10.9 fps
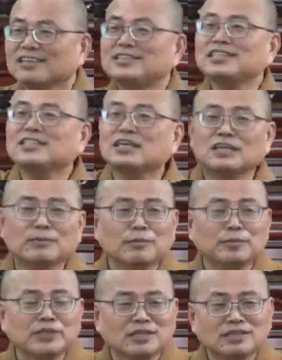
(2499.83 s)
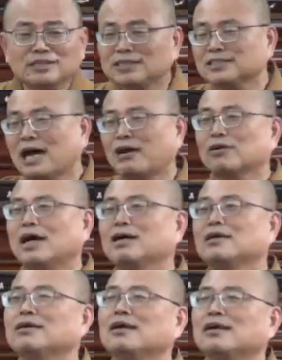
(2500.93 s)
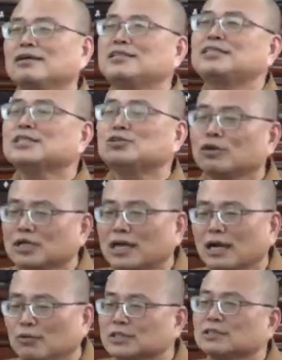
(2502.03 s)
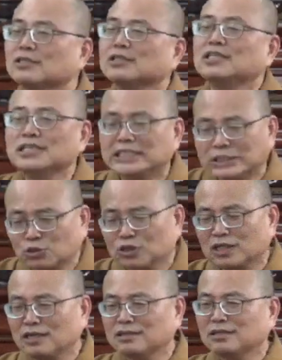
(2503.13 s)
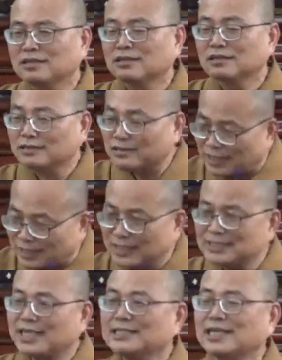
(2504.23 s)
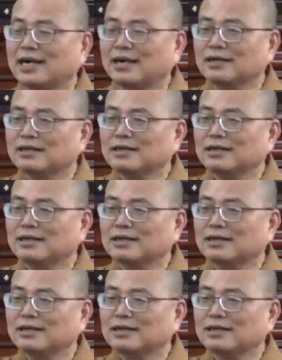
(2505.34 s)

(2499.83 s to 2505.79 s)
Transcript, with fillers: 你记得也没有不一定，你已经老了，你记错了，或是你理解错了，他也可以这样讲啊。